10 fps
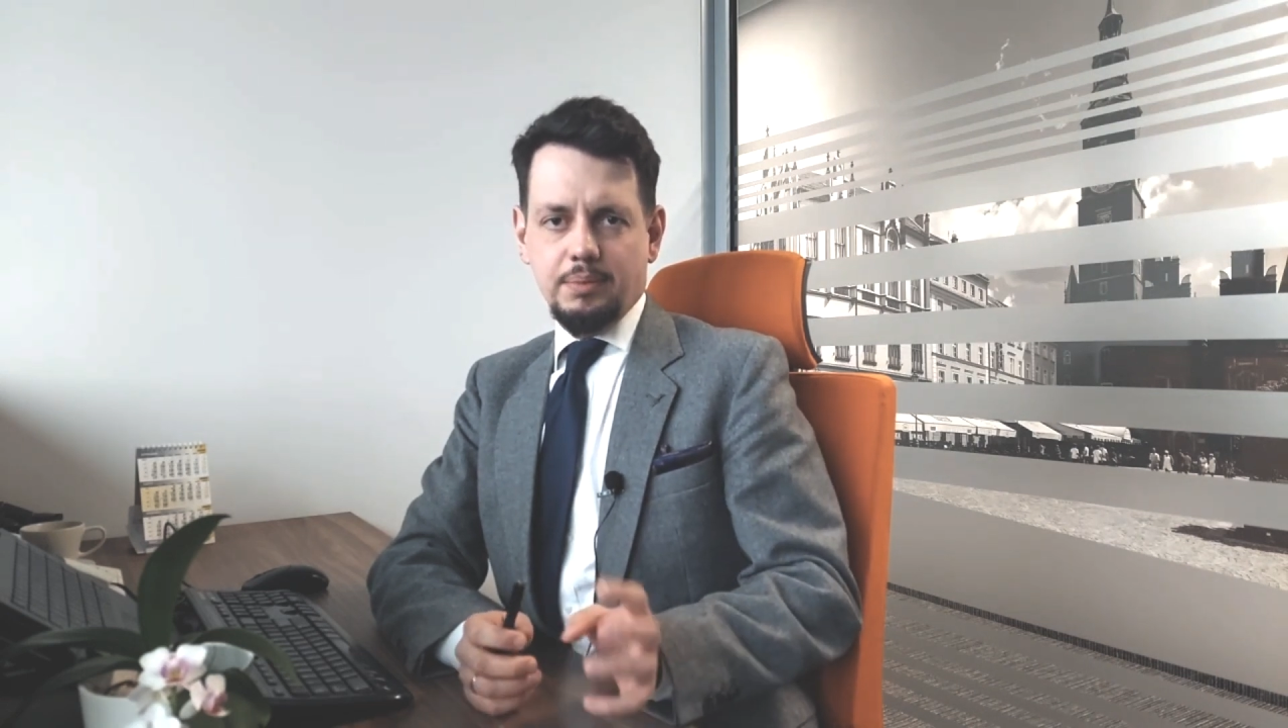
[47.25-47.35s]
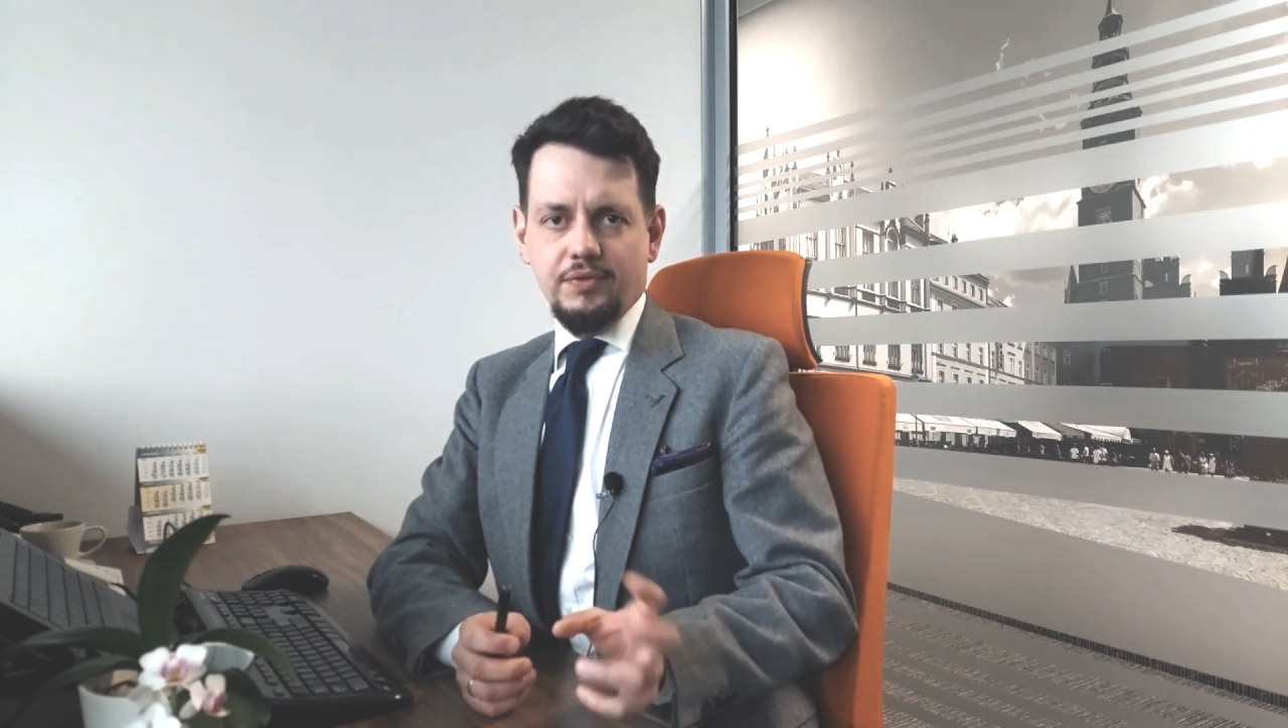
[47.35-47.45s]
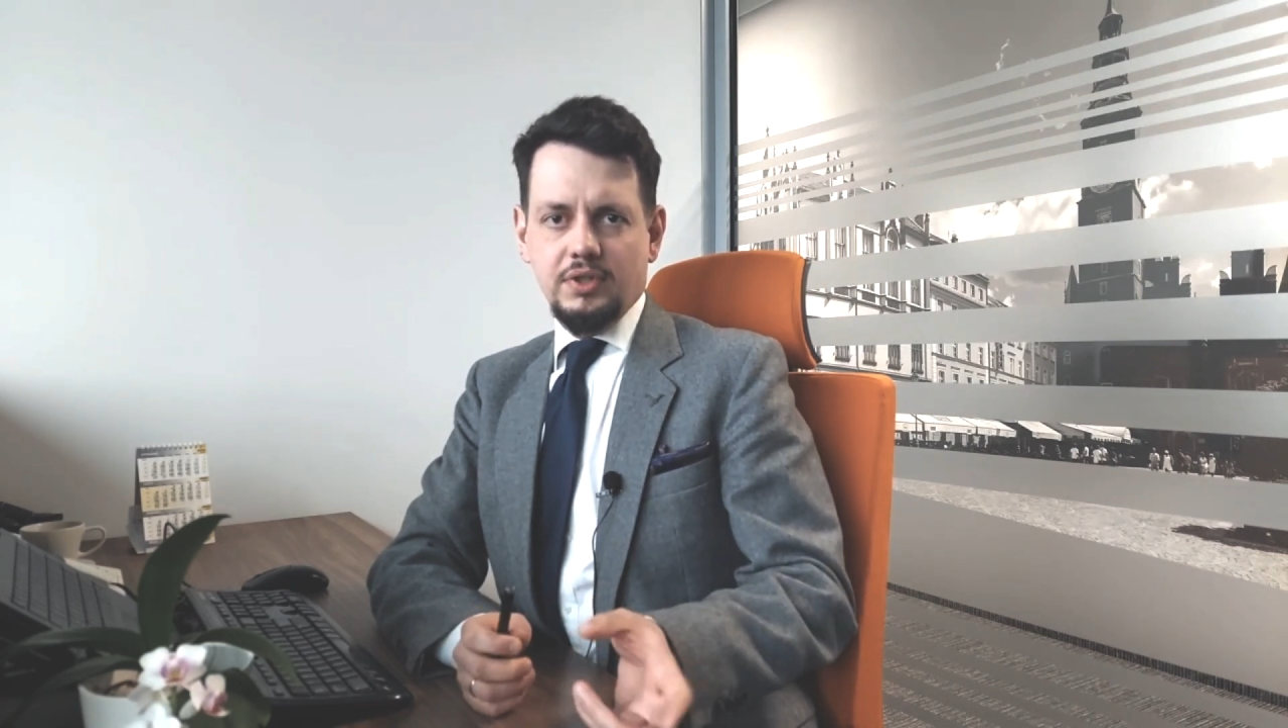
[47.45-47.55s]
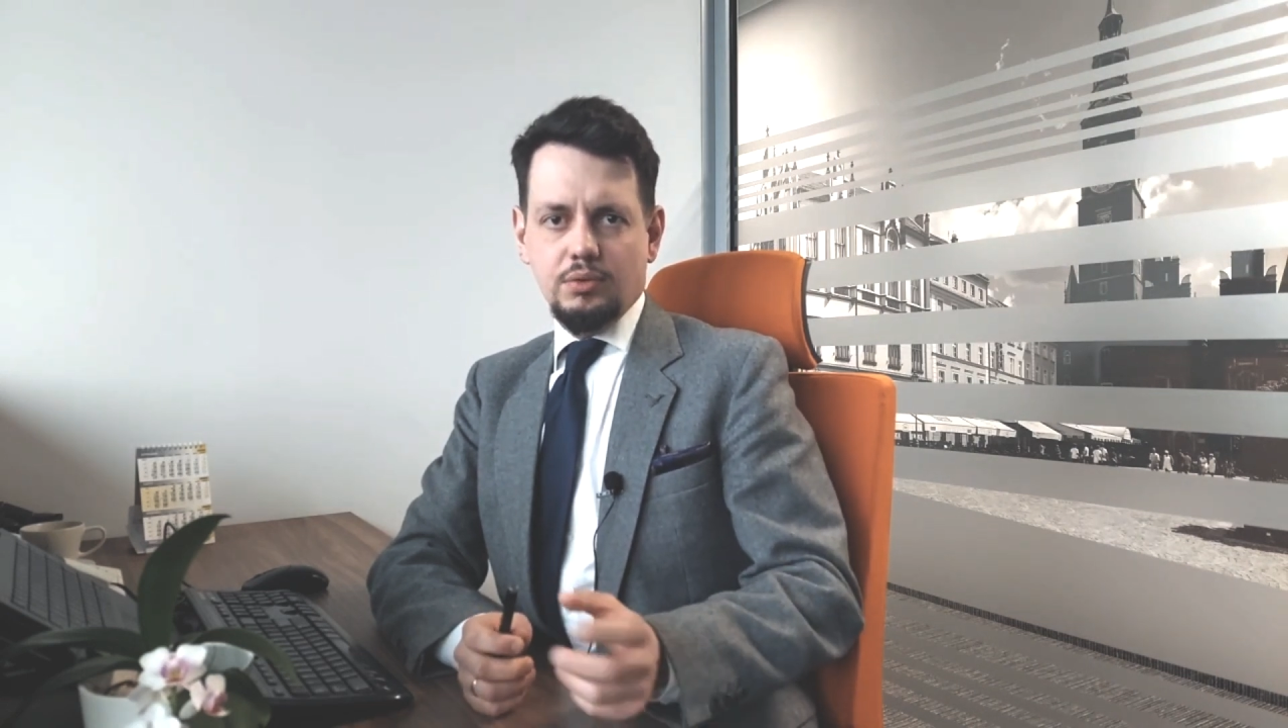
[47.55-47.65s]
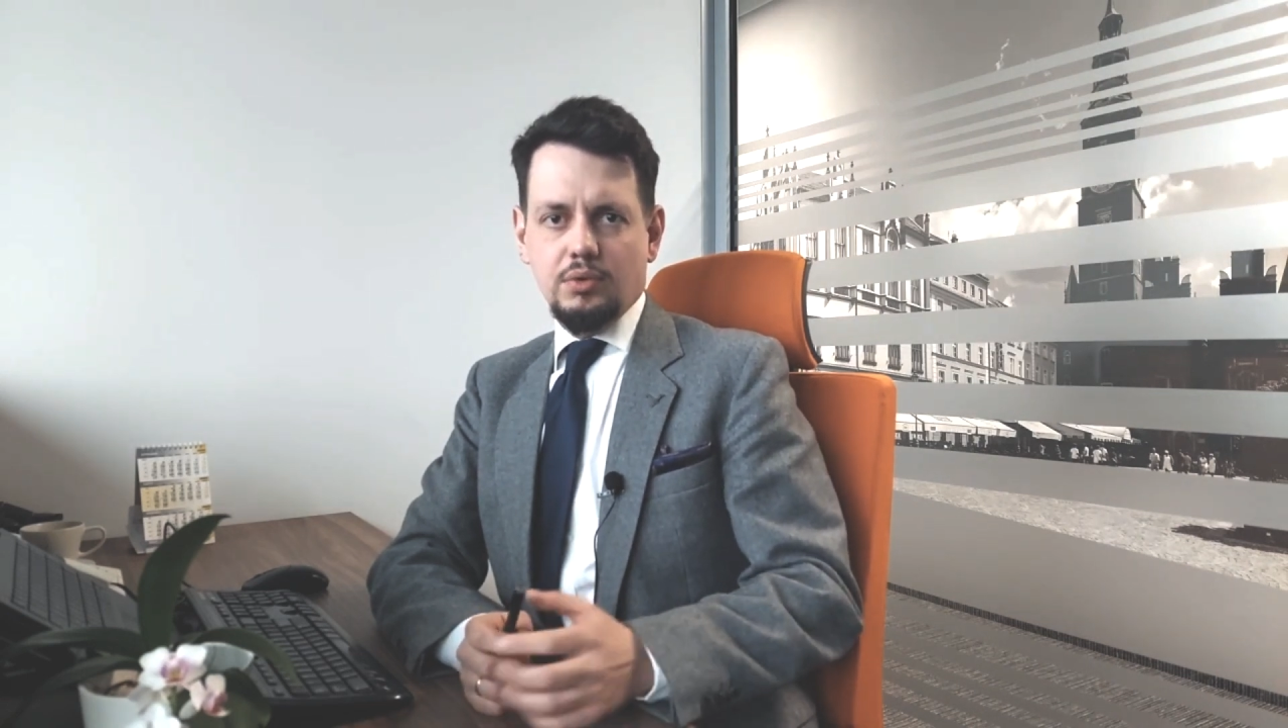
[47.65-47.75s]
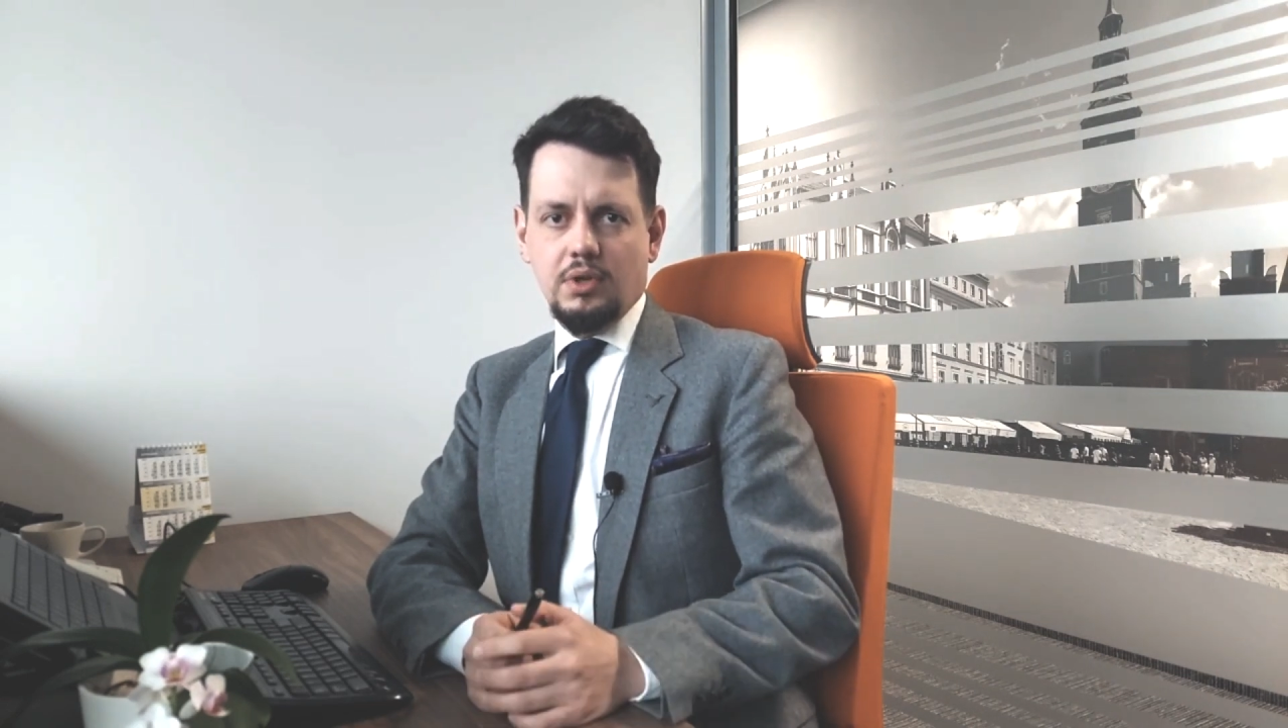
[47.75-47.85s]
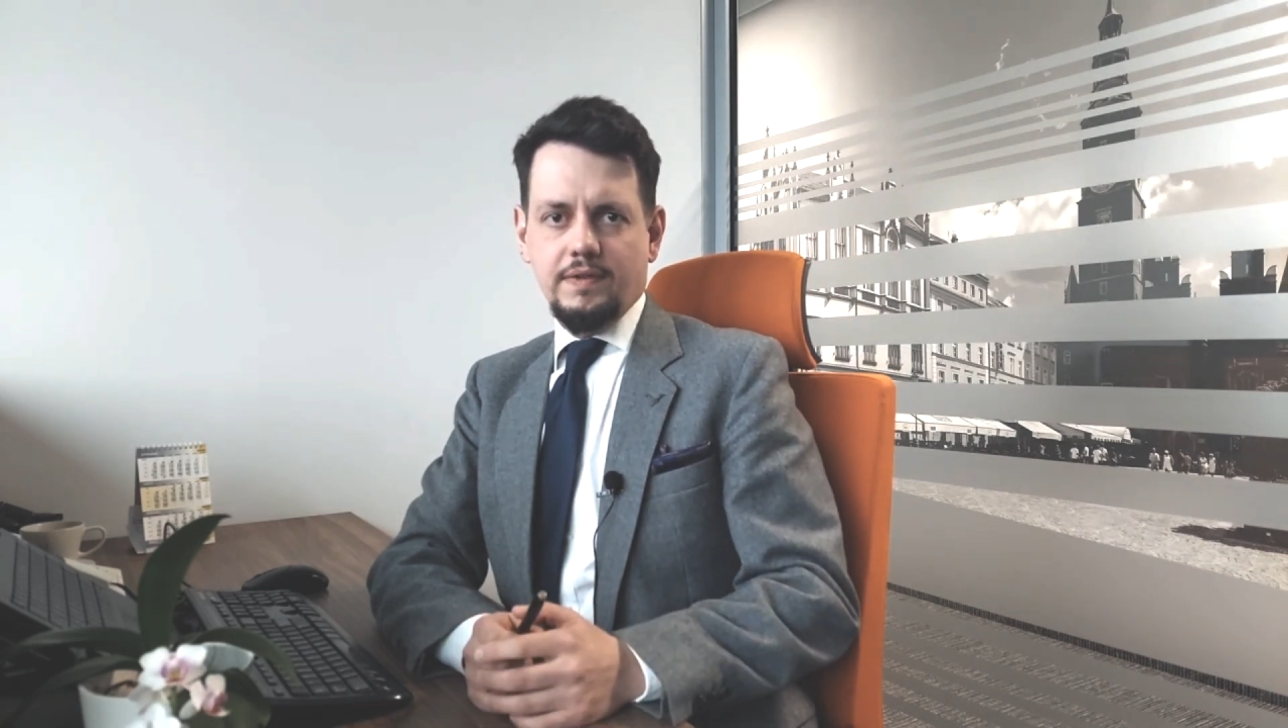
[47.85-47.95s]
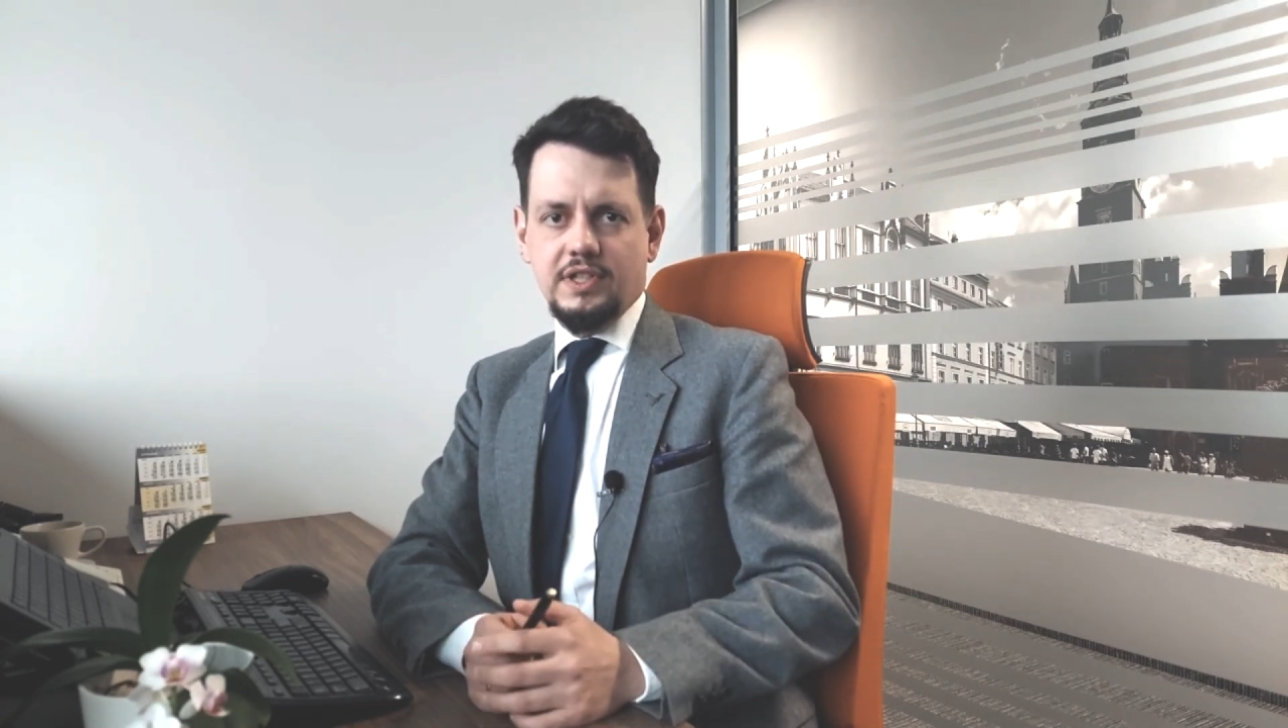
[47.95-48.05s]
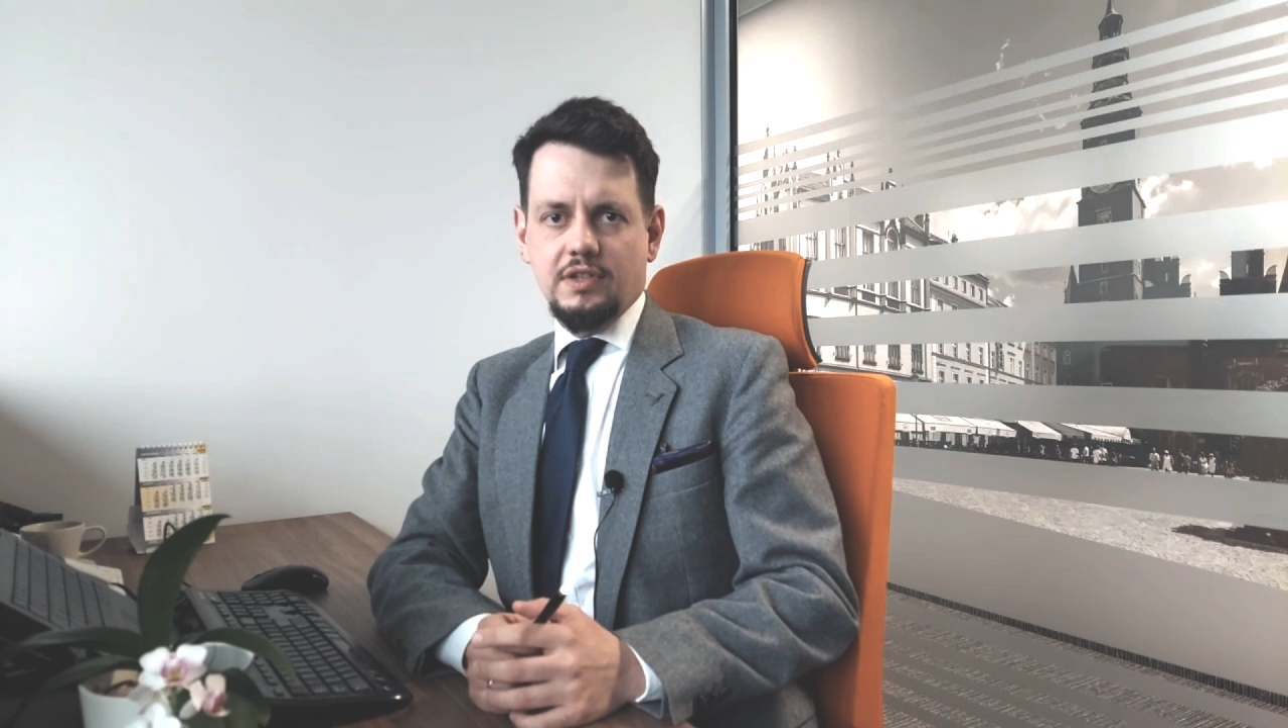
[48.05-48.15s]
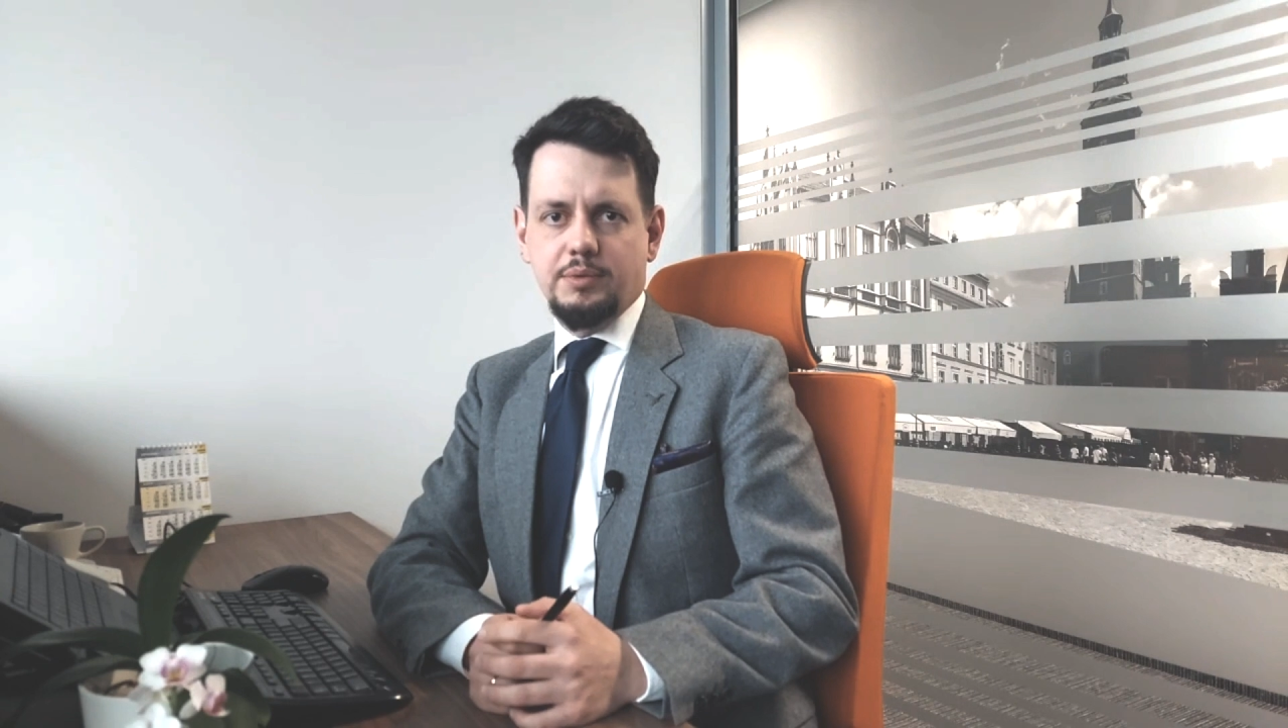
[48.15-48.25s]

powinny ulokować